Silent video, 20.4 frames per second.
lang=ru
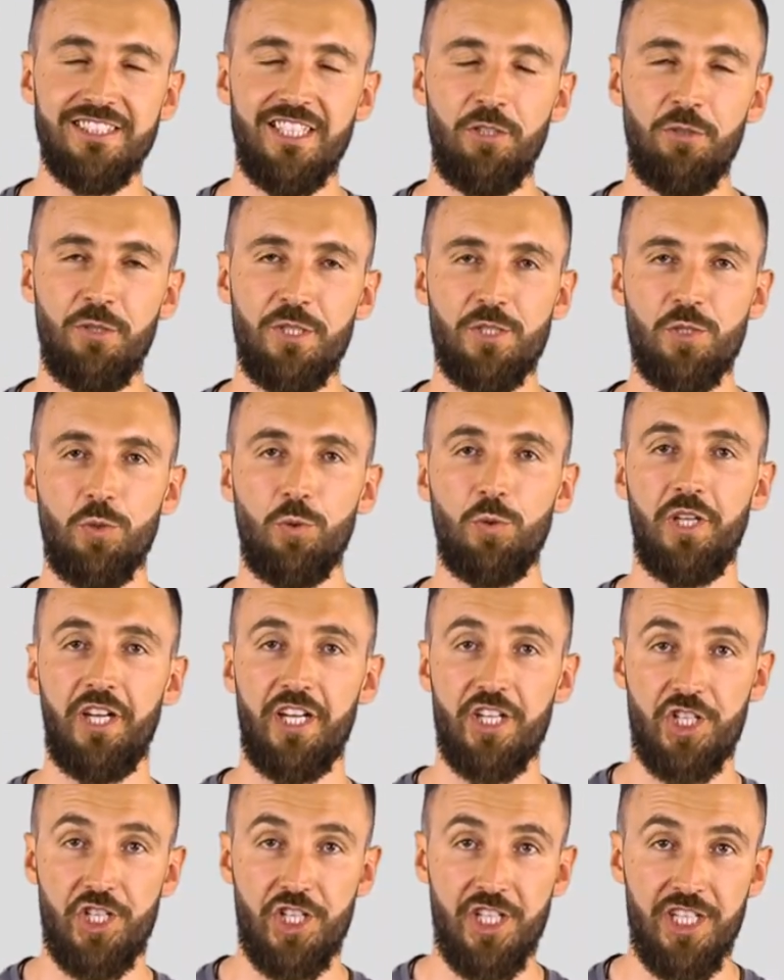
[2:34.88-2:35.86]
становится
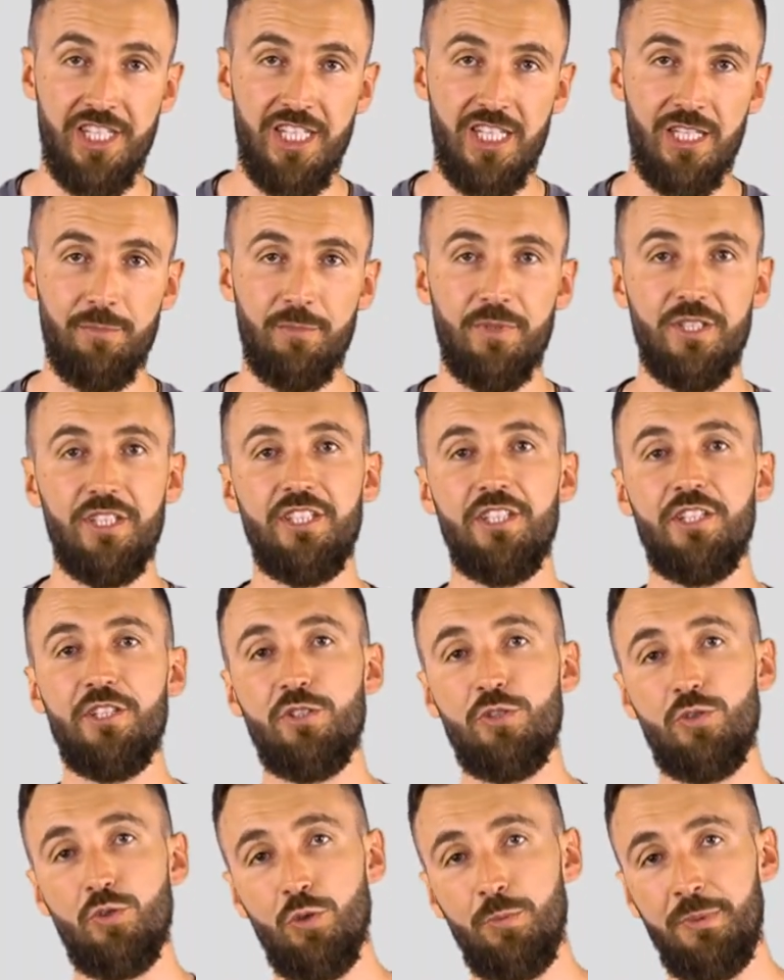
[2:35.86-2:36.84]
украшением и
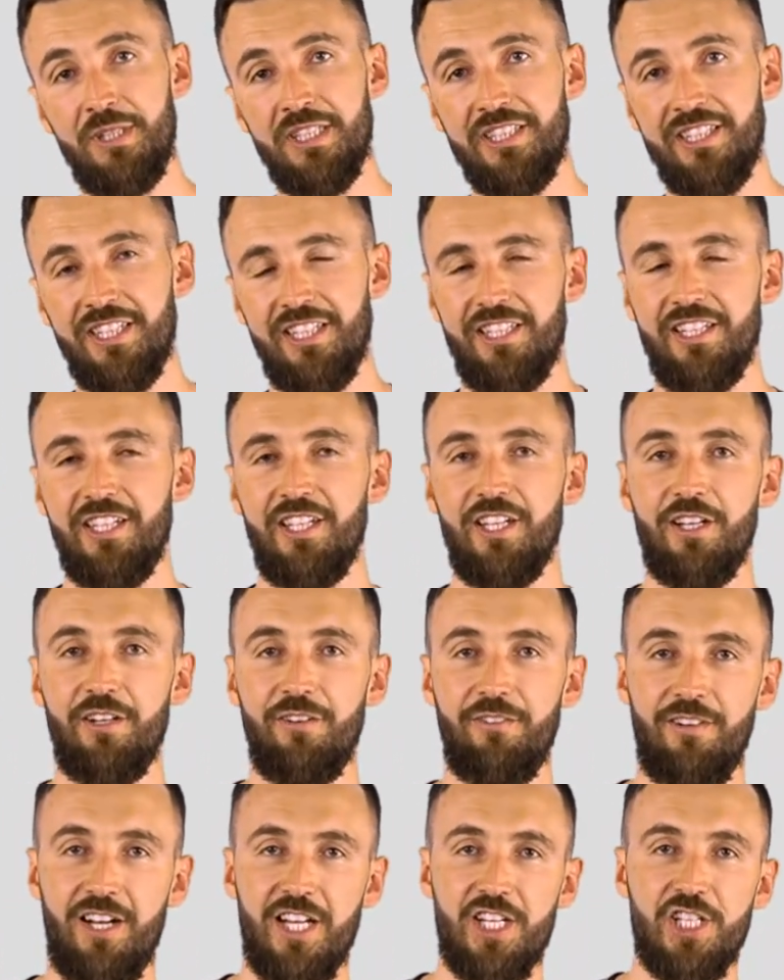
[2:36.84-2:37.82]
изюминкой
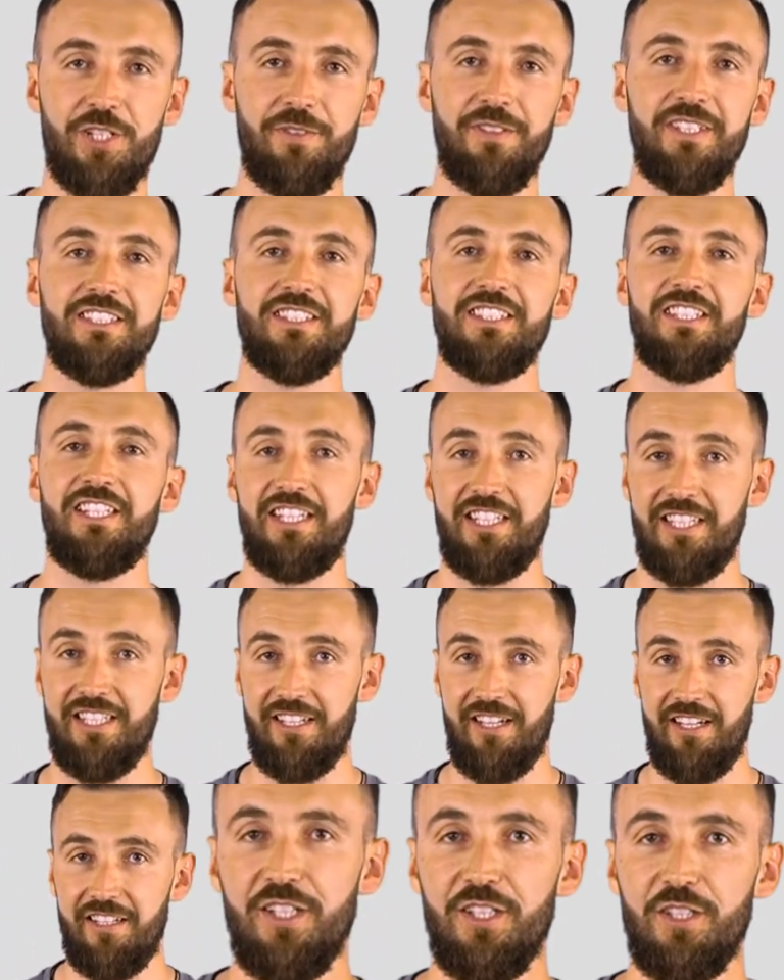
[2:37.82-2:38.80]
вашего
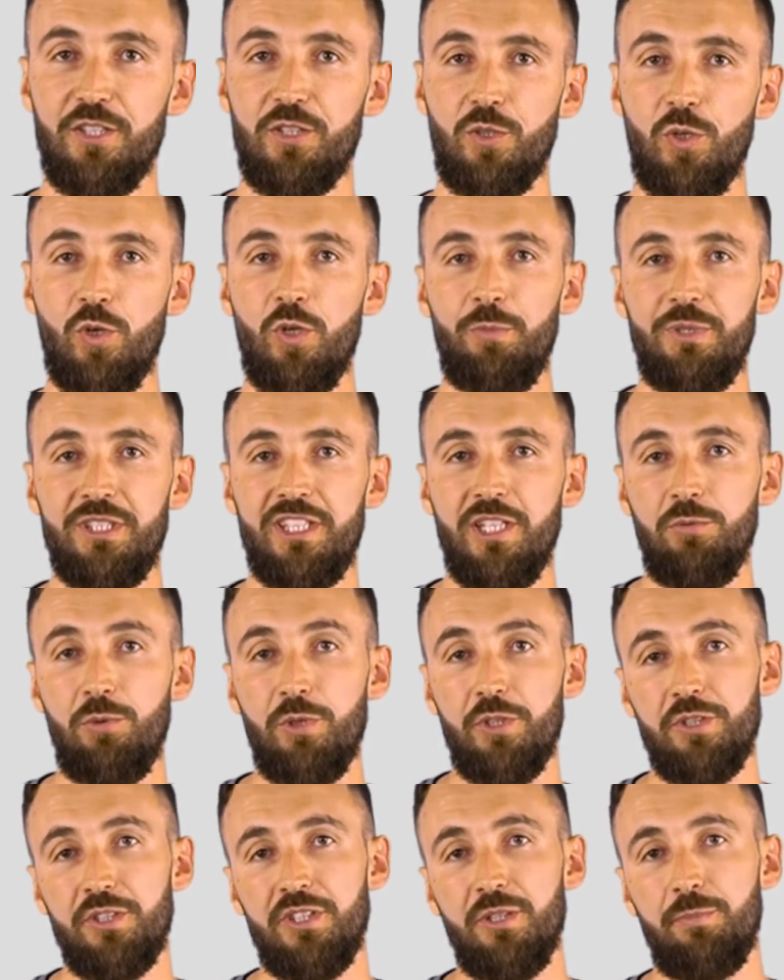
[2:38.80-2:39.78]
интерьера. Кроме
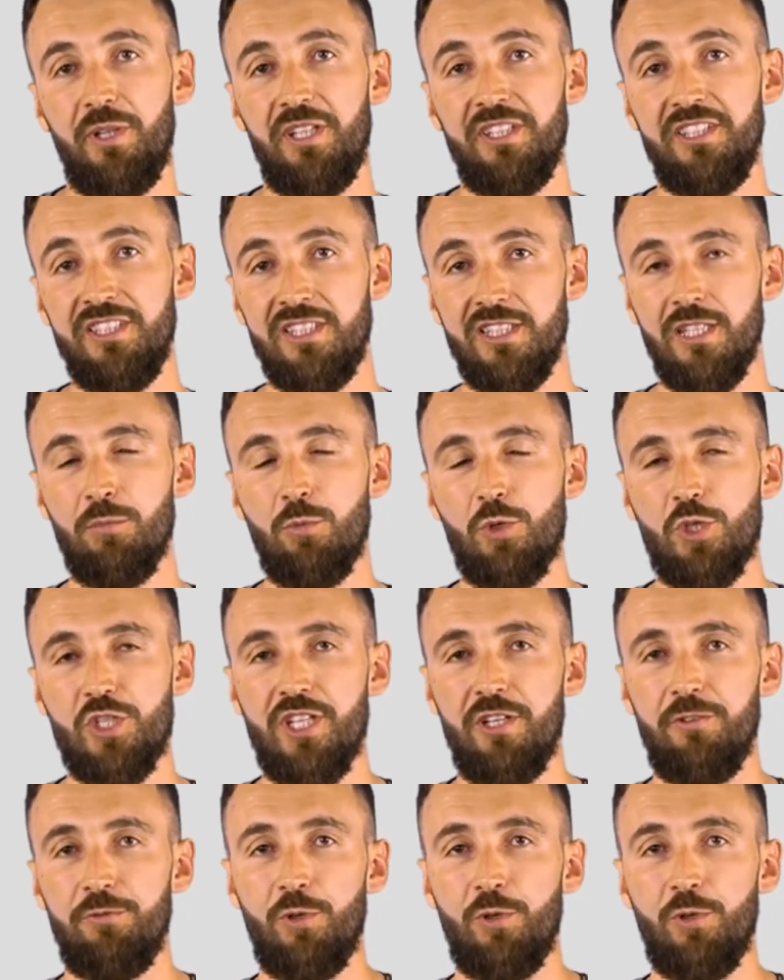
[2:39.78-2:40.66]
того, ее дополнительно можно